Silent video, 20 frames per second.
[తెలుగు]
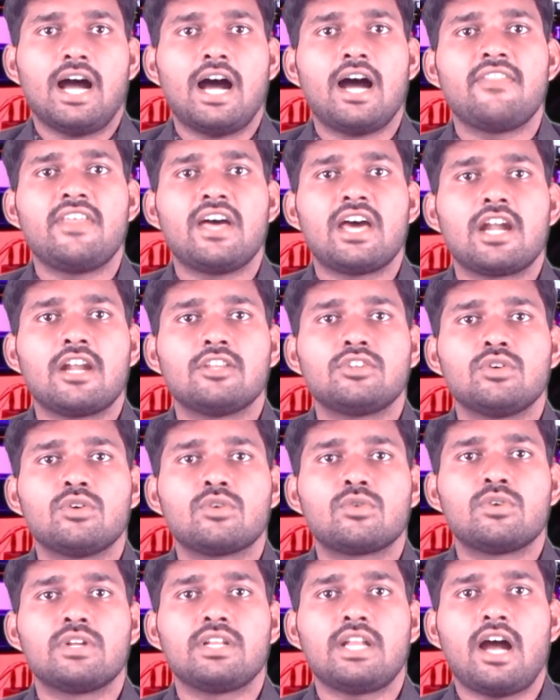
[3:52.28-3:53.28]
ఆధారాలతో
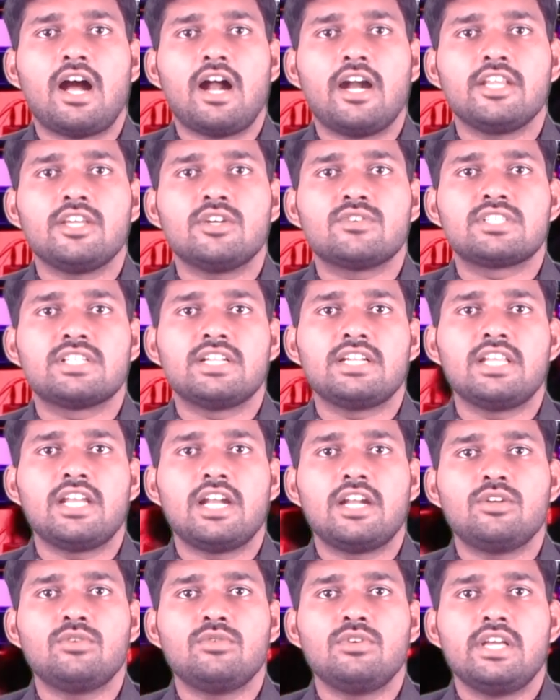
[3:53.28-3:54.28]
కూడిన ఆడియో
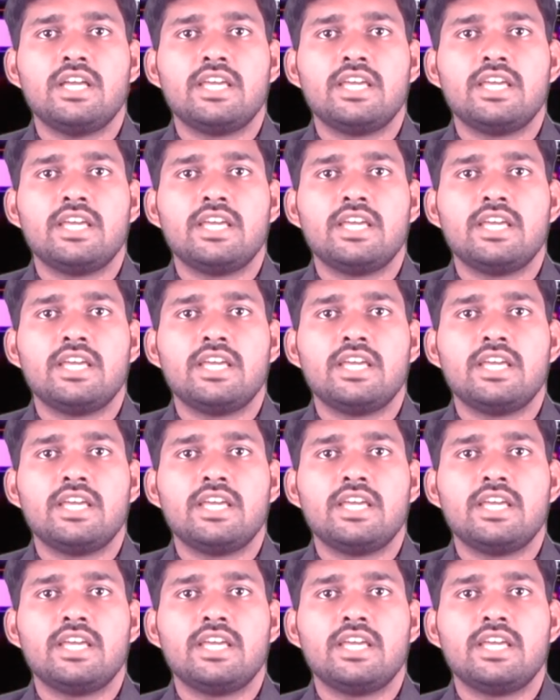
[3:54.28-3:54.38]
సీడీలను